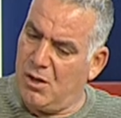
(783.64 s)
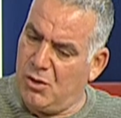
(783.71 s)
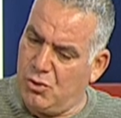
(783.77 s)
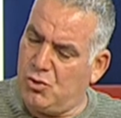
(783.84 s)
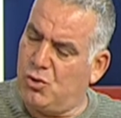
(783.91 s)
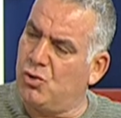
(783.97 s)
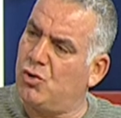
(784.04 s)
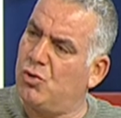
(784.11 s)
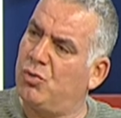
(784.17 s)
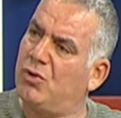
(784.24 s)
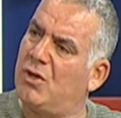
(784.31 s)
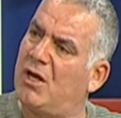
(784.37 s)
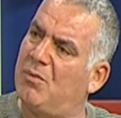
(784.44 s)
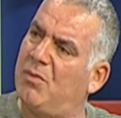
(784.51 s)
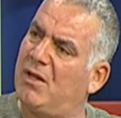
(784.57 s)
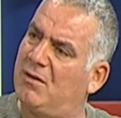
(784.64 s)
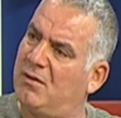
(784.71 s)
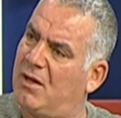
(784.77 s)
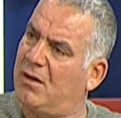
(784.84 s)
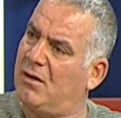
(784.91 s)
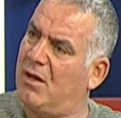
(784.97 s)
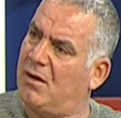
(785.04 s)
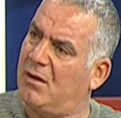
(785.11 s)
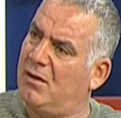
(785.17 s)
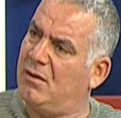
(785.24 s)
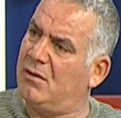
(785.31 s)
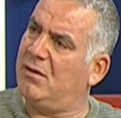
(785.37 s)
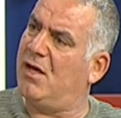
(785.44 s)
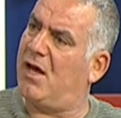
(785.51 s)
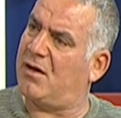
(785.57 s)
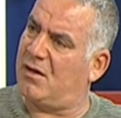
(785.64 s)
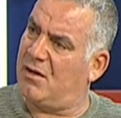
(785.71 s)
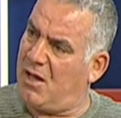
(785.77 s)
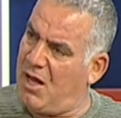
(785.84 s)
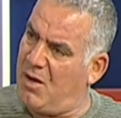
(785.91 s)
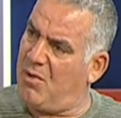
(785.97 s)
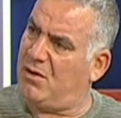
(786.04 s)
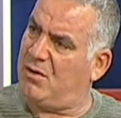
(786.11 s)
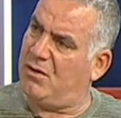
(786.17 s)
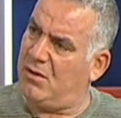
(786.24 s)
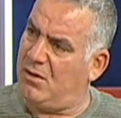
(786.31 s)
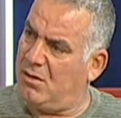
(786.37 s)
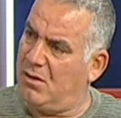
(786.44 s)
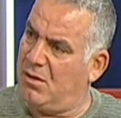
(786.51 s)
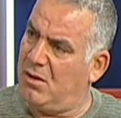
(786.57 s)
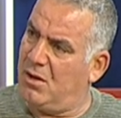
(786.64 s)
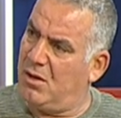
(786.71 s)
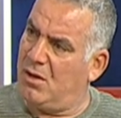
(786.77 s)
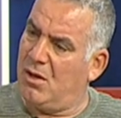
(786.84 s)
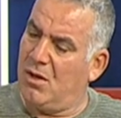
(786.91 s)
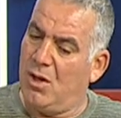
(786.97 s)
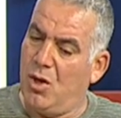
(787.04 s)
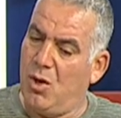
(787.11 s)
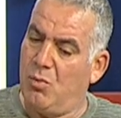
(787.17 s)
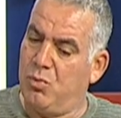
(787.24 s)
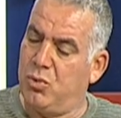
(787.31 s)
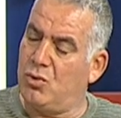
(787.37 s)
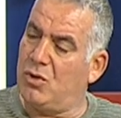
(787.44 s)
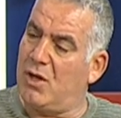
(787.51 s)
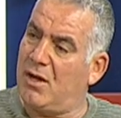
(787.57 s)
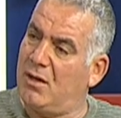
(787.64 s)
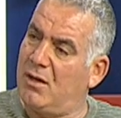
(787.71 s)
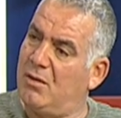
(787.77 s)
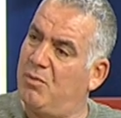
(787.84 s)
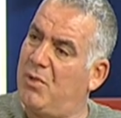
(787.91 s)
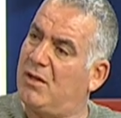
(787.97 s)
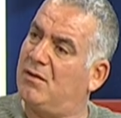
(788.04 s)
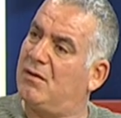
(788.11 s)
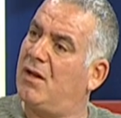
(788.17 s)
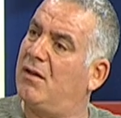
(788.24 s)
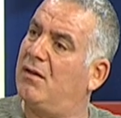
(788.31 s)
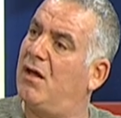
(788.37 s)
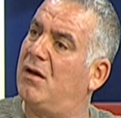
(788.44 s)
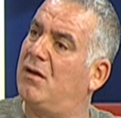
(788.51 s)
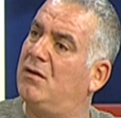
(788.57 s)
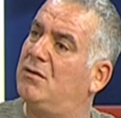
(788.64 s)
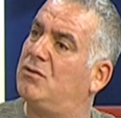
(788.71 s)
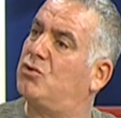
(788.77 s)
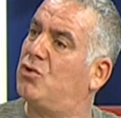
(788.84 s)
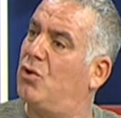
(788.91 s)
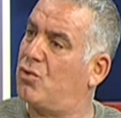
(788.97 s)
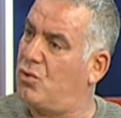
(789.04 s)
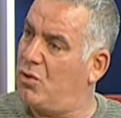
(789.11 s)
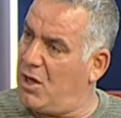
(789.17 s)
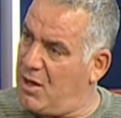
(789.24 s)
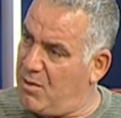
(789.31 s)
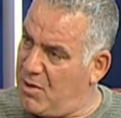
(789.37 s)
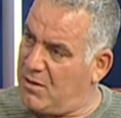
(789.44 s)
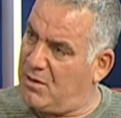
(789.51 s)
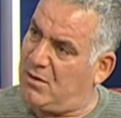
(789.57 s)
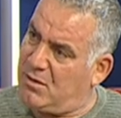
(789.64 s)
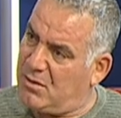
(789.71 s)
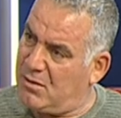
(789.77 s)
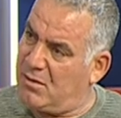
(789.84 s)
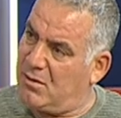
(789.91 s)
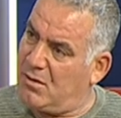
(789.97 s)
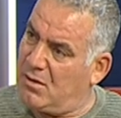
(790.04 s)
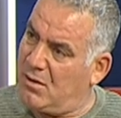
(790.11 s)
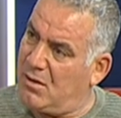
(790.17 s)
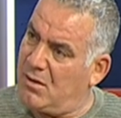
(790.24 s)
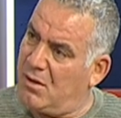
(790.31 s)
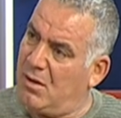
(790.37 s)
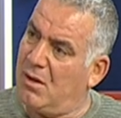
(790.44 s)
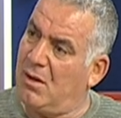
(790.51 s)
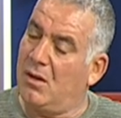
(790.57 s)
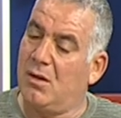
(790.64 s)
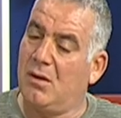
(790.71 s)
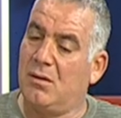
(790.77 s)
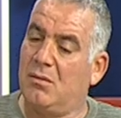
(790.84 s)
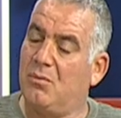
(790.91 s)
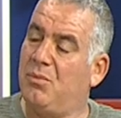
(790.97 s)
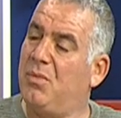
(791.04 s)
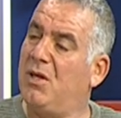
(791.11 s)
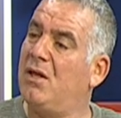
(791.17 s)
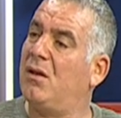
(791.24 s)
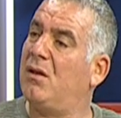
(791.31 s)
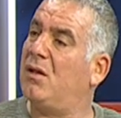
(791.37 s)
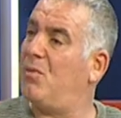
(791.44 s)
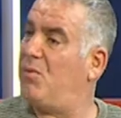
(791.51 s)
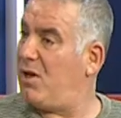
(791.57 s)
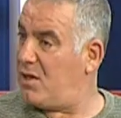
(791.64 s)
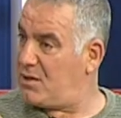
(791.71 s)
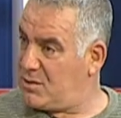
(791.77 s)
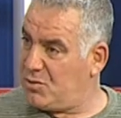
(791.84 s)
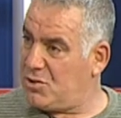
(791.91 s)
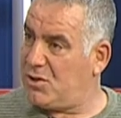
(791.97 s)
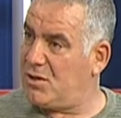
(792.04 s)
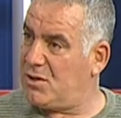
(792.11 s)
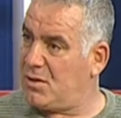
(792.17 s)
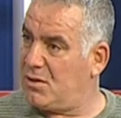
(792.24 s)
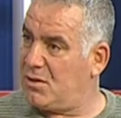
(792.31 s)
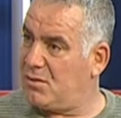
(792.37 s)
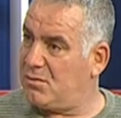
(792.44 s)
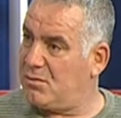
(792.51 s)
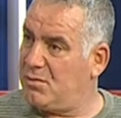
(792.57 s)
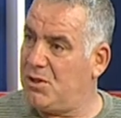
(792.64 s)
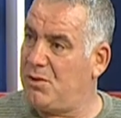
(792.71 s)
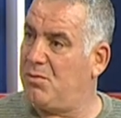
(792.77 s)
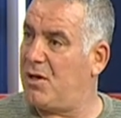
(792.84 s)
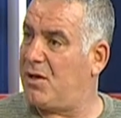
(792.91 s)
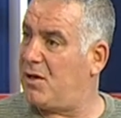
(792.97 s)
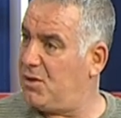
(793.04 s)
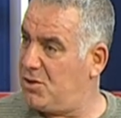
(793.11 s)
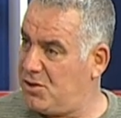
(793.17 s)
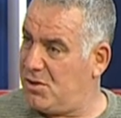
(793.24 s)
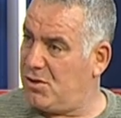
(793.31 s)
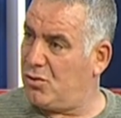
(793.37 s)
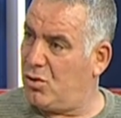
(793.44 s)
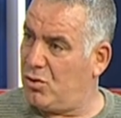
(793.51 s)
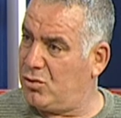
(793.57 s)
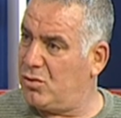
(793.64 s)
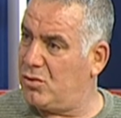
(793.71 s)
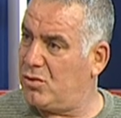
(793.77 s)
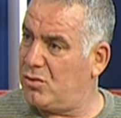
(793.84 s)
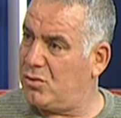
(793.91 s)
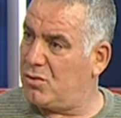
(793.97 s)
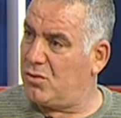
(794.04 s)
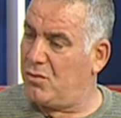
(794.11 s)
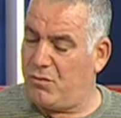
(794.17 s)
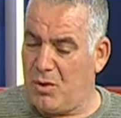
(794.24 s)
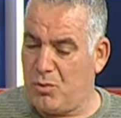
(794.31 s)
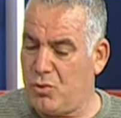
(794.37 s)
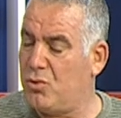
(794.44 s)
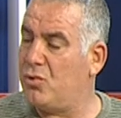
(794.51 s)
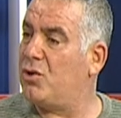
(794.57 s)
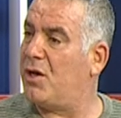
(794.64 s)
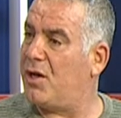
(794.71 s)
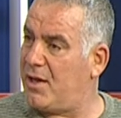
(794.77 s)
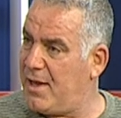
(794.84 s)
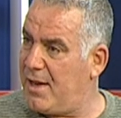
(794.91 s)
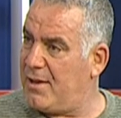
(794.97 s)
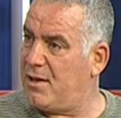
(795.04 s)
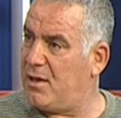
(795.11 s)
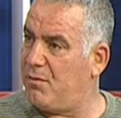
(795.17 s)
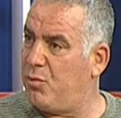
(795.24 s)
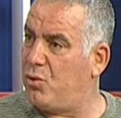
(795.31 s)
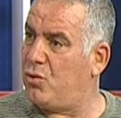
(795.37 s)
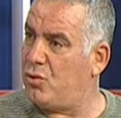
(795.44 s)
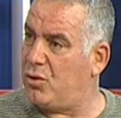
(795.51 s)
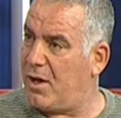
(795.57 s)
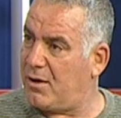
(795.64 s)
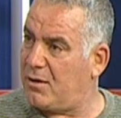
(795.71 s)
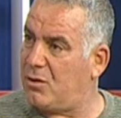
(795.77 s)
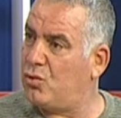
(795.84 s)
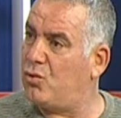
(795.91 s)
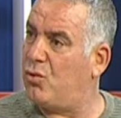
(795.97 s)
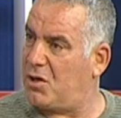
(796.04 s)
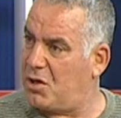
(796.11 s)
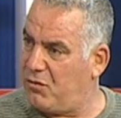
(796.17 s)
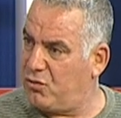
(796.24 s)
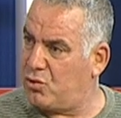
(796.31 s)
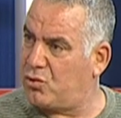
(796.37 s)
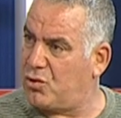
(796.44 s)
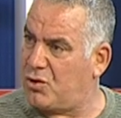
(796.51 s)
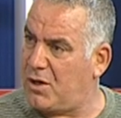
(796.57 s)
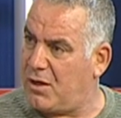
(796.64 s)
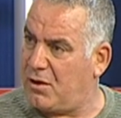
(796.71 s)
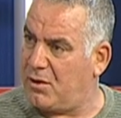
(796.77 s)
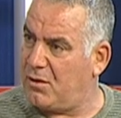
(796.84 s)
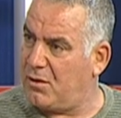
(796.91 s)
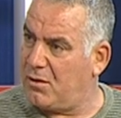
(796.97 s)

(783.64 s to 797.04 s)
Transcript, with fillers: Çünkü bunları batıranları yargılayamadı Bunları batıranları sorgulayamadı. Bir neme lazımcılık, bir bananecilik oldu ve bugünlere geldik. Bugün de artık duvara vurduk yani.